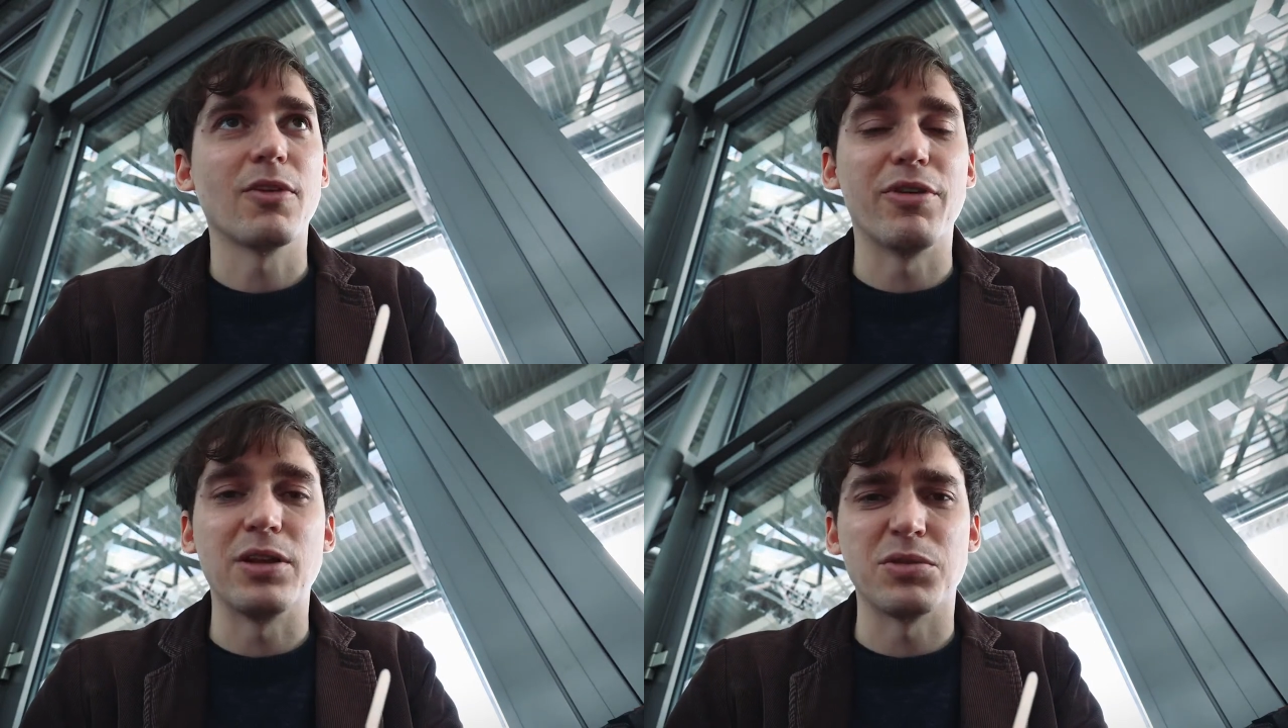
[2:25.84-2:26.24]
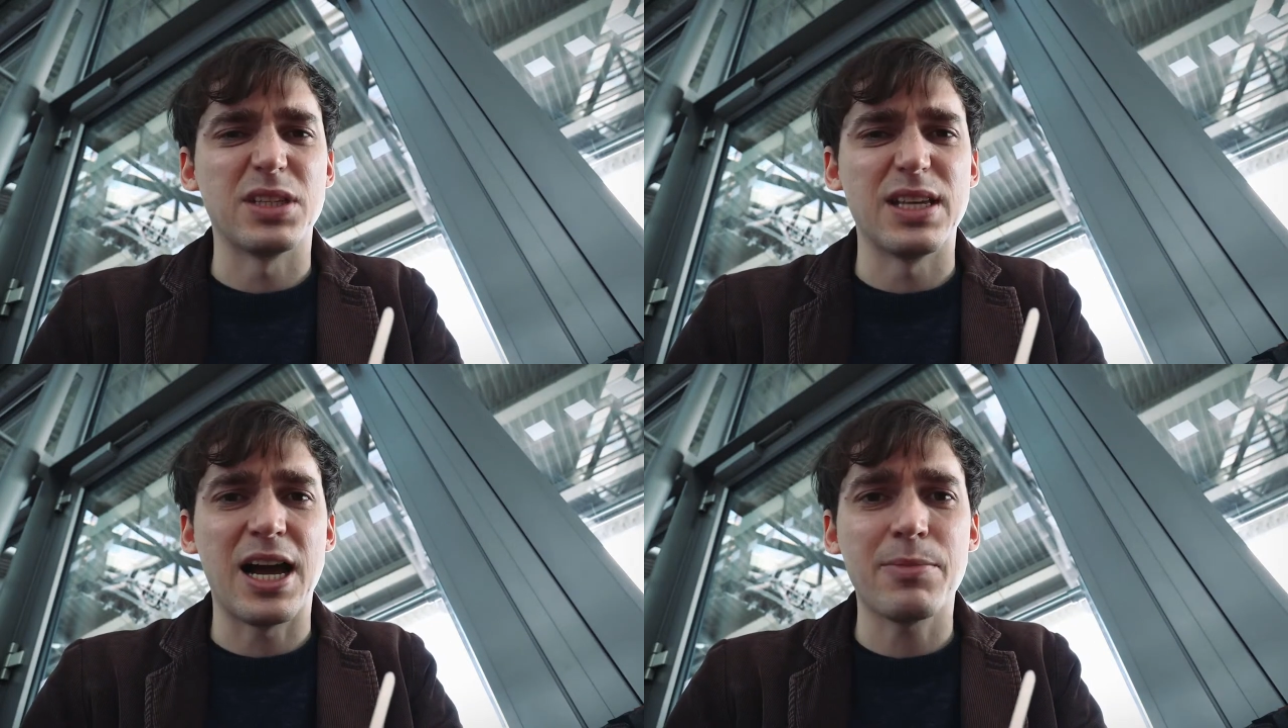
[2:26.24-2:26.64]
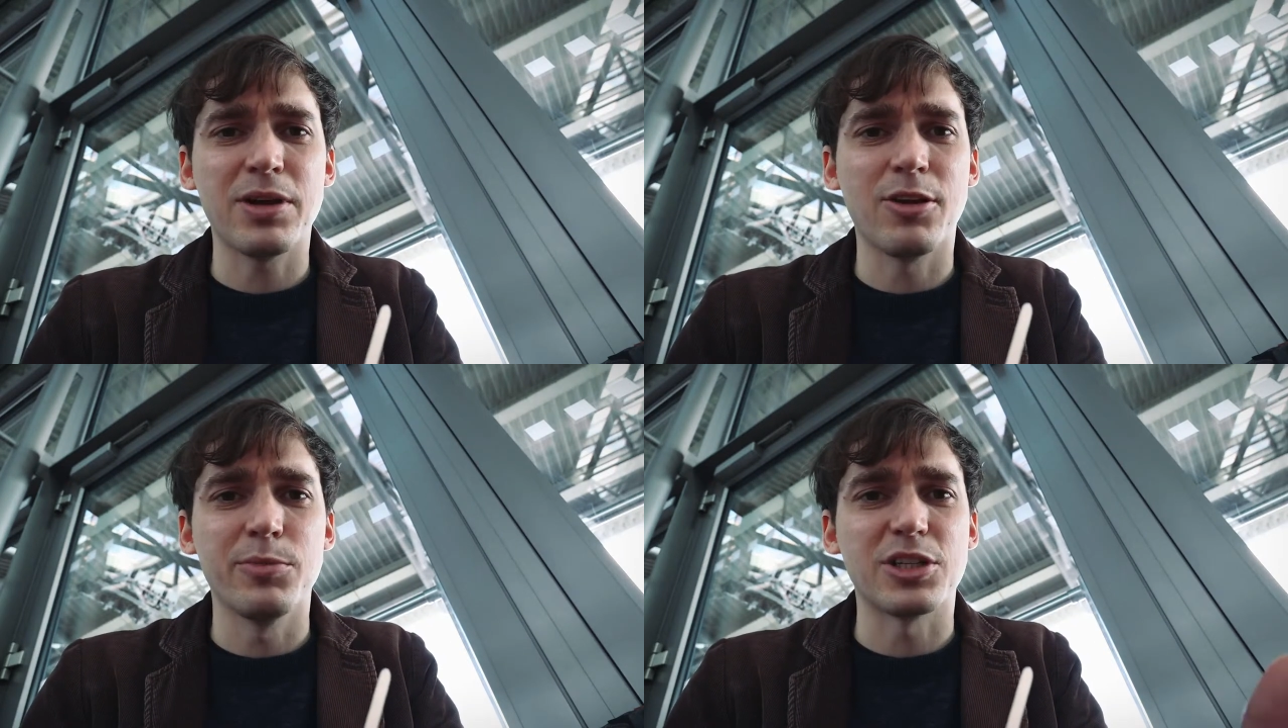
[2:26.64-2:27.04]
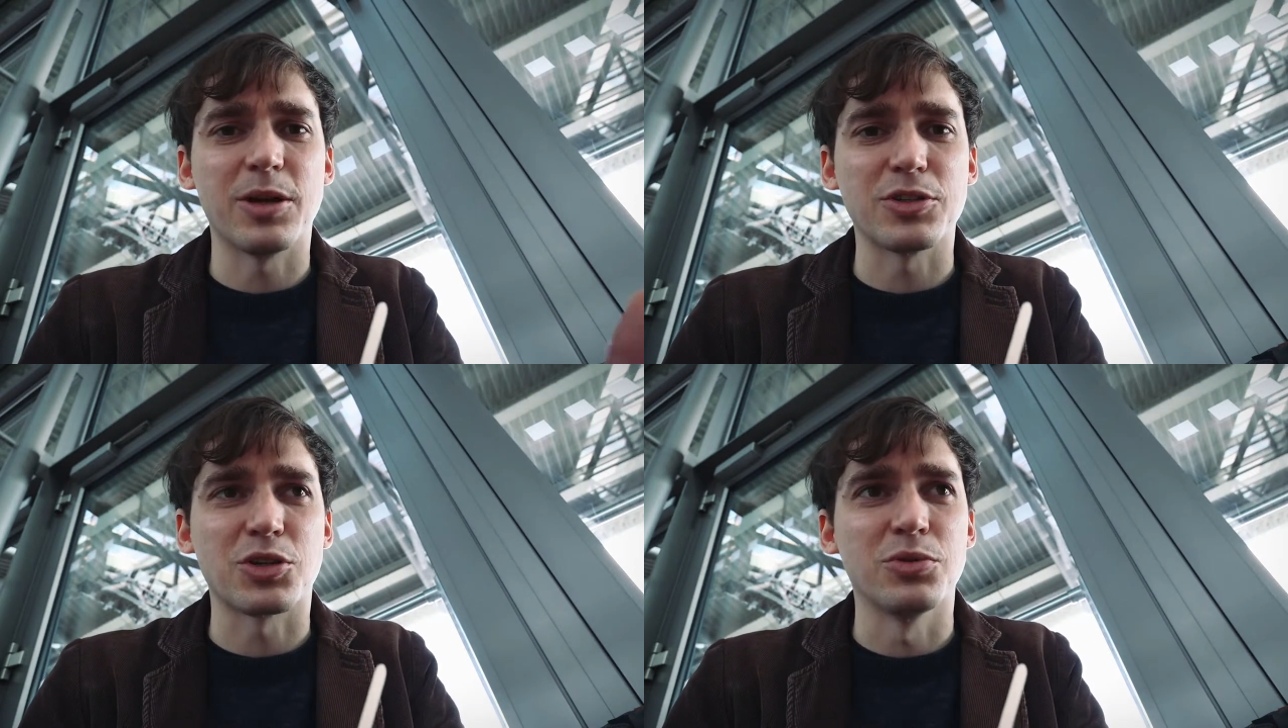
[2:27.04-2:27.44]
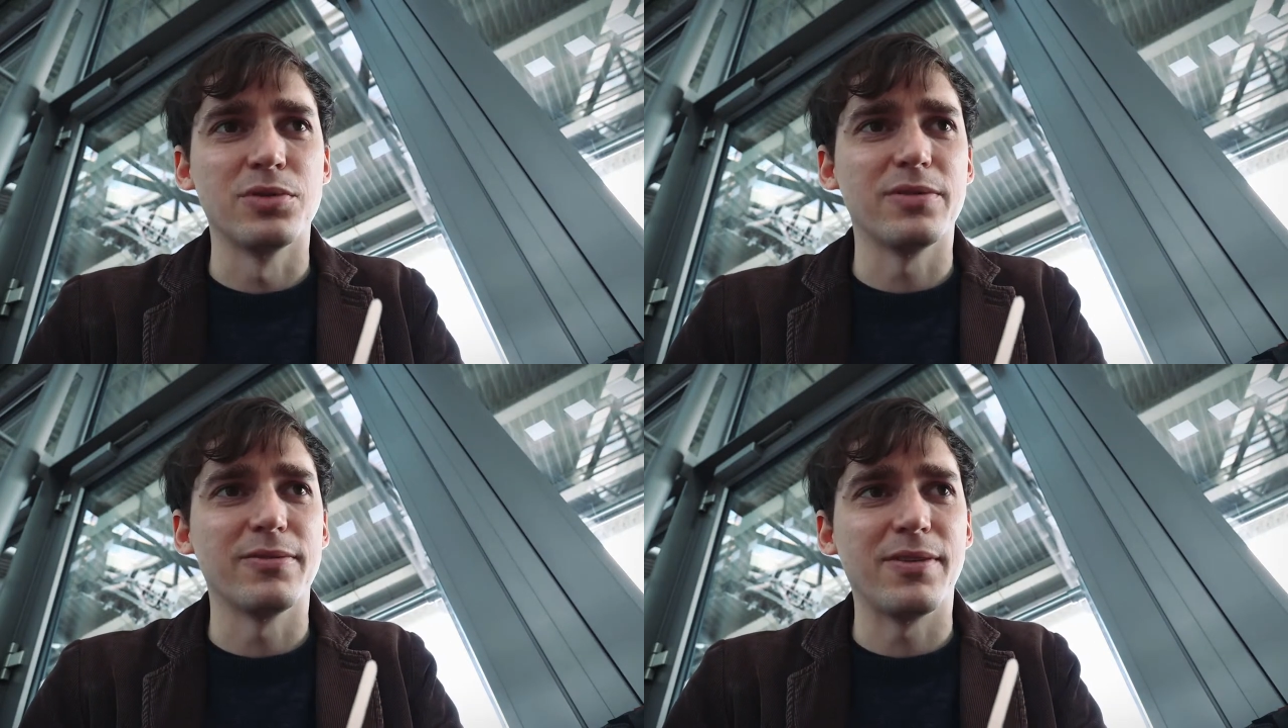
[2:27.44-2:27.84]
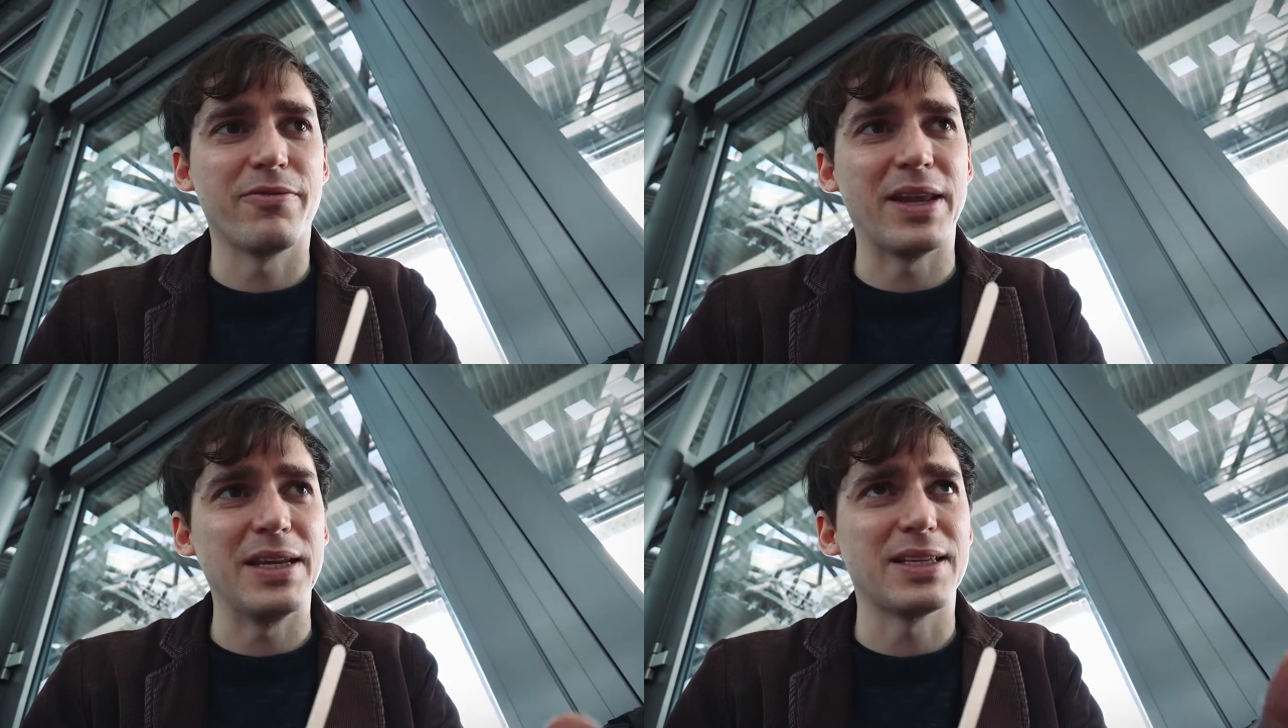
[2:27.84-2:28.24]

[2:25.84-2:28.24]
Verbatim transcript: wenn auch nicht sehr abergläubisch, aber schon, wenn